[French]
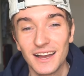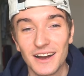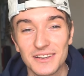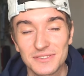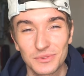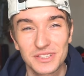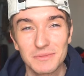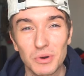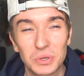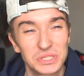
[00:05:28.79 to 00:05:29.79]
Euh, sinon ce qui
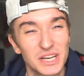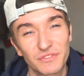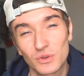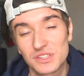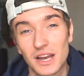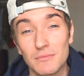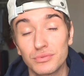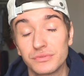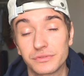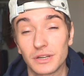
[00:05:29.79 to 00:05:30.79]
me manque aussi de la France, c'est la
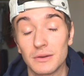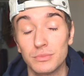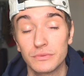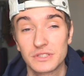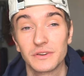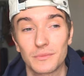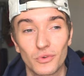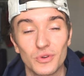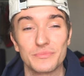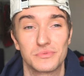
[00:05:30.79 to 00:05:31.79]
bouffe. La bouffe c'est
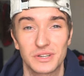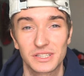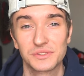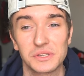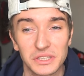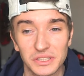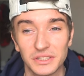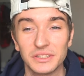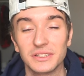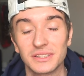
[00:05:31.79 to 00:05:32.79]
vraiment le point qui,
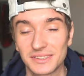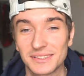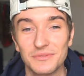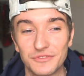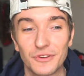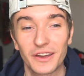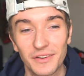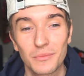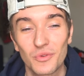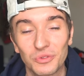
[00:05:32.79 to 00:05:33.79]
me ferait
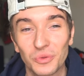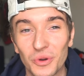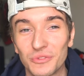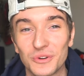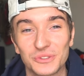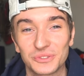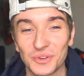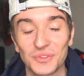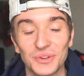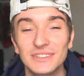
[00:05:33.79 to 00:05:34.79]
vraiment retourner en France de temps
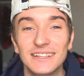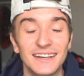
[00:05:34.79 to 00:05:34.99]
en temps.